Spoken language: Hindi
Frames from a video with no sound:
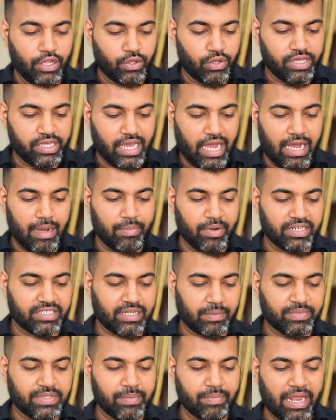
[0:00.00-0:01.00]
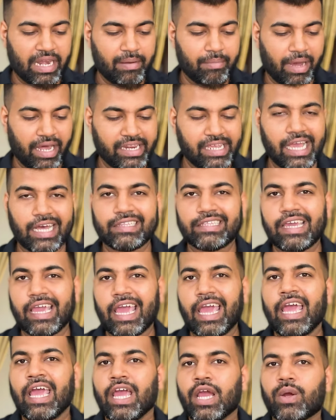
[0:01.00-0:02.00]
तो यहाँ पर सबसे पहले पारी आती
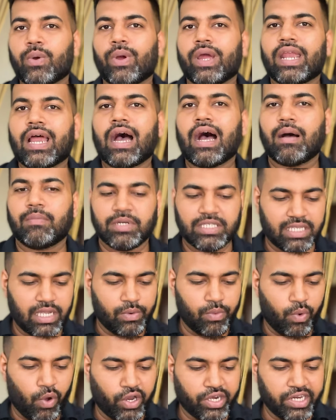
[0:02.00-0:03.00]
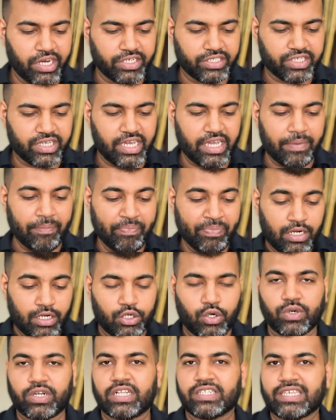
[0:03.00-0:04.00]
है वेना अमेजन वॉरियर्स की
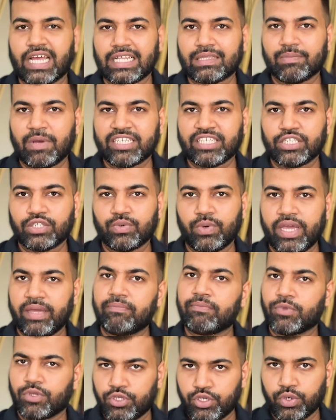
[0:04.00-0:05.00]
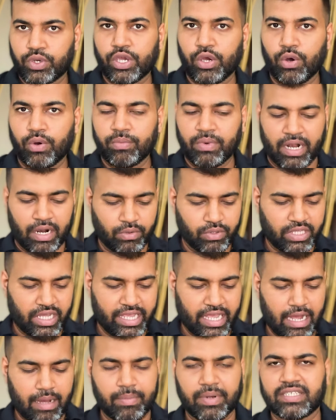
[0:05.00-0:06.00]
टोटल सात मैचेस हुए चूंकि होम ग्राउंड था
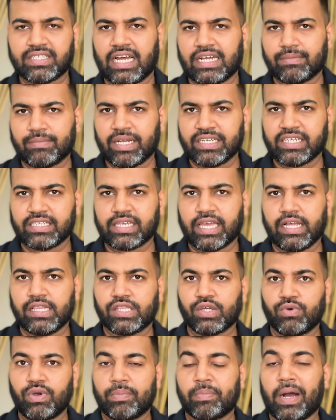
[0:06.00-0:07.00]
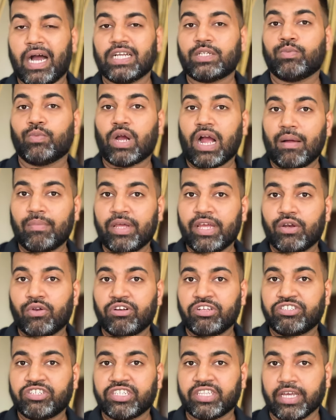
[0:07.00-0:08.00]
यहाँ पर सात मैचेस खेलते हुए पांच मुकाबले
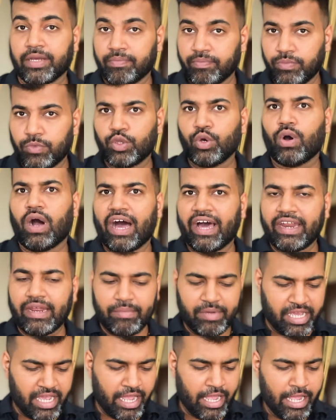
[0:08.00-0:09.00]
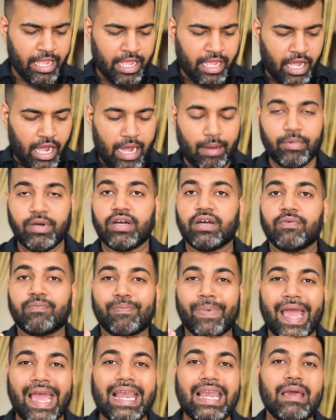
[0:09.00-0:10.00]
इन्होंने जीते दो हारे भी हैं अब
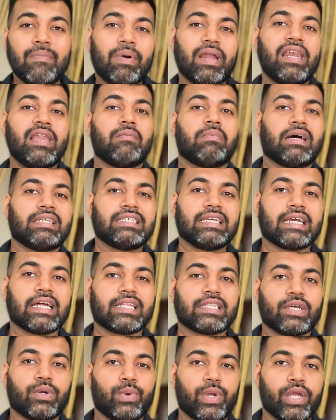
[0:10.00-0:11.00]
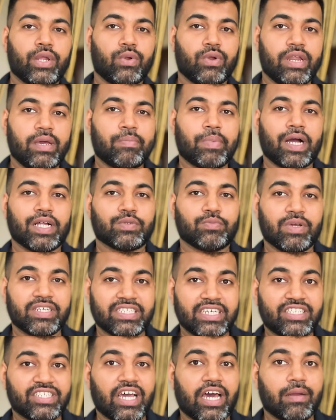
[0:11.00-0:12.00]
पहले बल्लेबाजी करते हुए इन्होंने पांच में
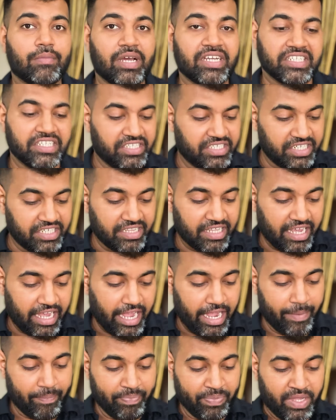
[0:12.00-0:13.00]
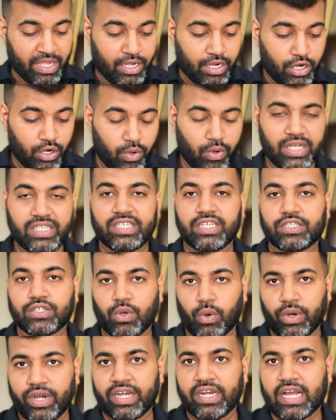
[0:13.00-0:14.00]
से चार मैचेस जीते हैं लोएस्ट
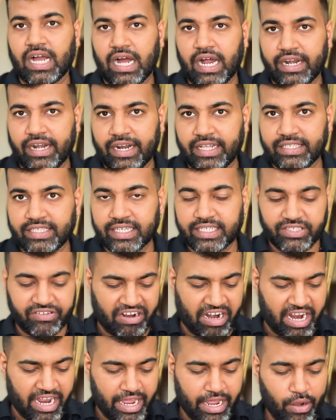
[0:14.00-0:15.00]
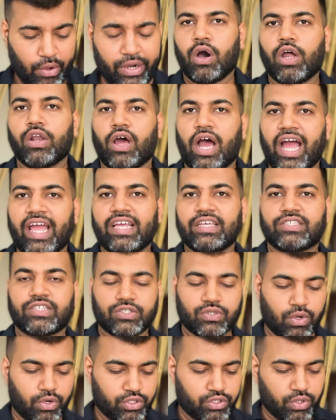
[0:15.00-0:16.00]
स्कोर इनका 106 रहा है और ऑन हाईएस्ट
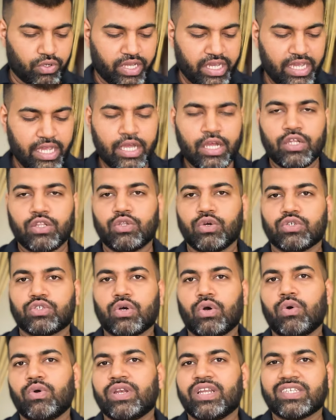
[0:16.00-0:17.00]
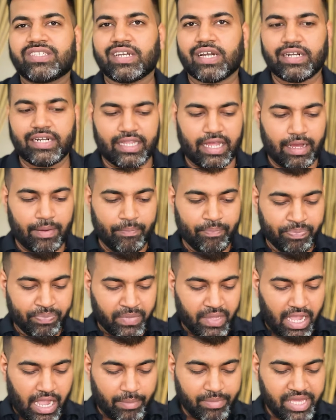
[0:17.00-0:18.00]
स्कोर जो कि 219 रन था
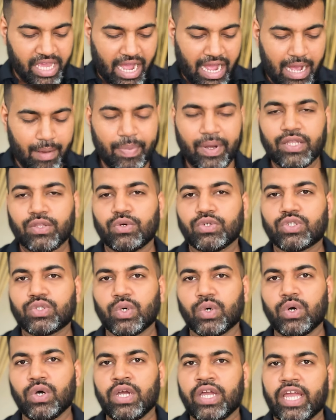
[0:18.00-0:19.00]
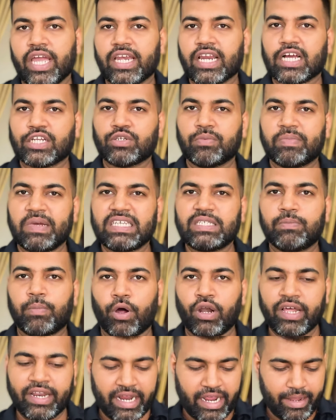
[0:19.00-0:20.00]
अब यहां पर दोस्तों इनका जो बेस्ट
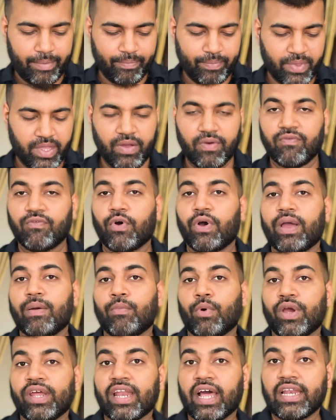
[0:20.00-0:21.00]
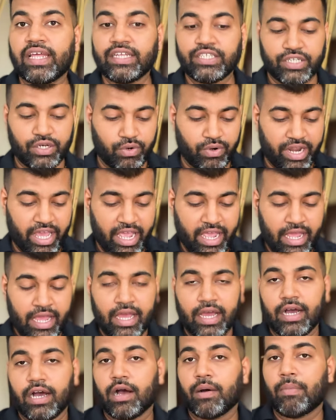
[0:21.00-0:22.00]
बॉलर है वो है मोइन अली जिन्होंने
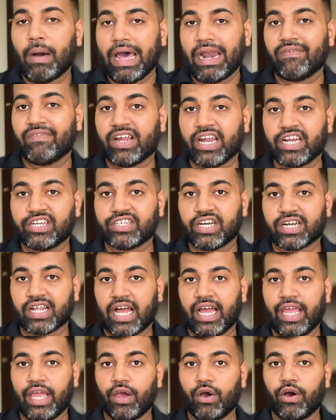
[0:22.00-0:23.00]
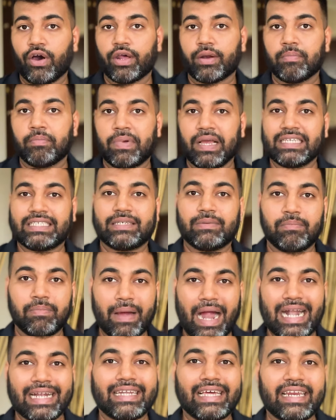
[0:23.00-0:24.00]
बारह विकेट चक्का हैं और बेस्ट
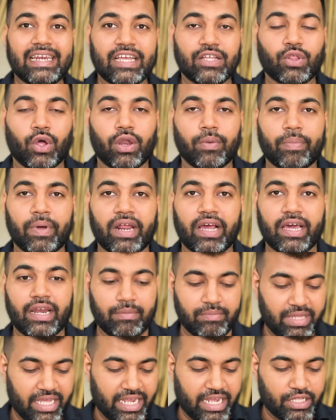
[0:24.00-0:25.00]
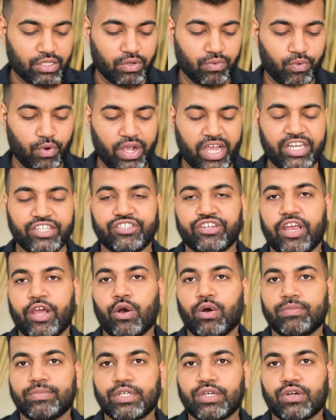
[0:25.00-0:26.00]
बैटर के तौर पर अगर हम देखें तो वो है शे
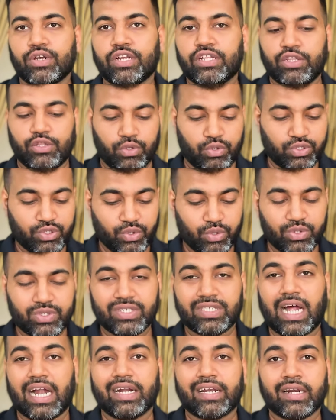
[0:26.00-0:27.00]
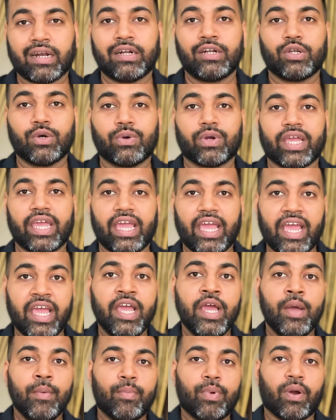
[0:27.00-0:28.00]
होप जिन्होंने 260 रन टोके हैं
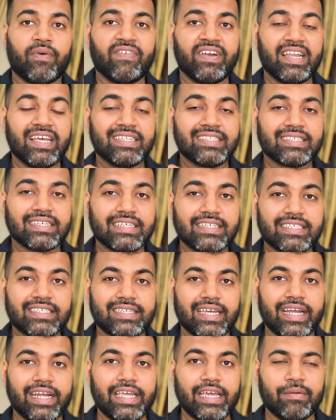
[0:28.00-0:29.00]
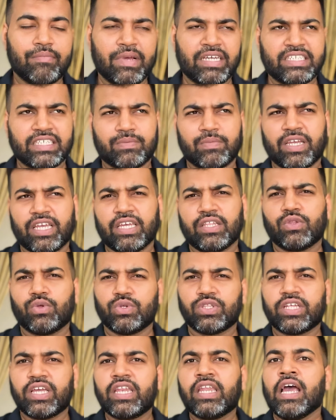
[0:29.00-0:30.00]
प्रोविडेंस स्टेडियम में जिसमें कि दो
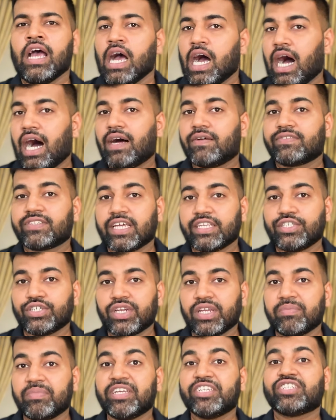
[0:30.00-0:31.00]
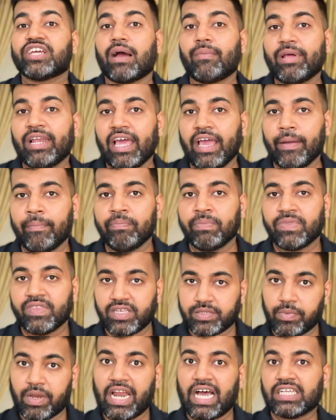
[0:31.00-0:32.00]
तीन हाफ सेंचुरी भी शामिल है
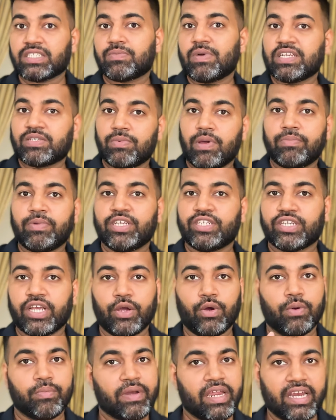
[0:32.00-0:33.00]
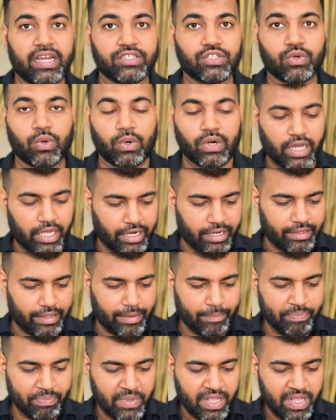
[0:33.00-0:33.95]
जिसमें लास्ट मैच में भी शे होप ने रन स्कोर करे थे